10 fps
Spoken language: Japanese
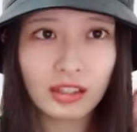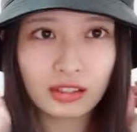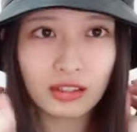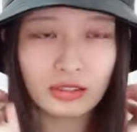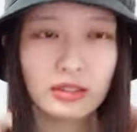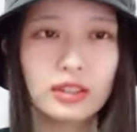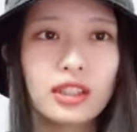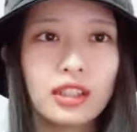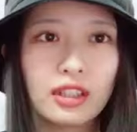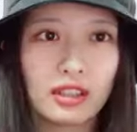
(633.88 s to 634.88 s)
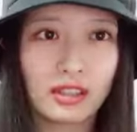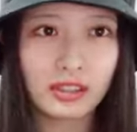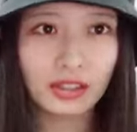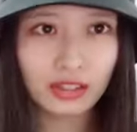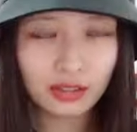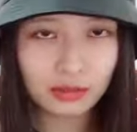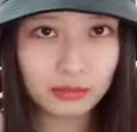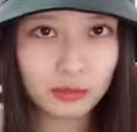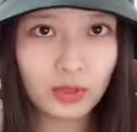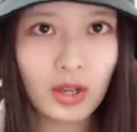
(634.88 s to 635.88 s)
かっこいい。
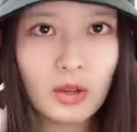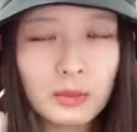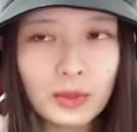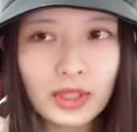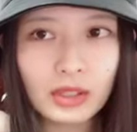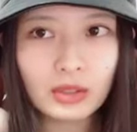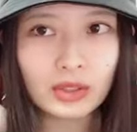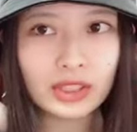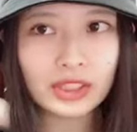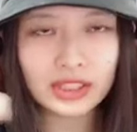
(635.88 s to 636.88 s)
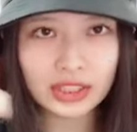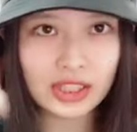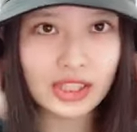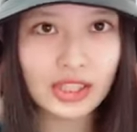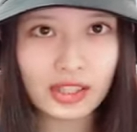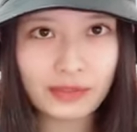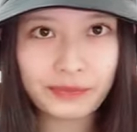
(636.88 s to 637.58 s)
顔もかっこいいし、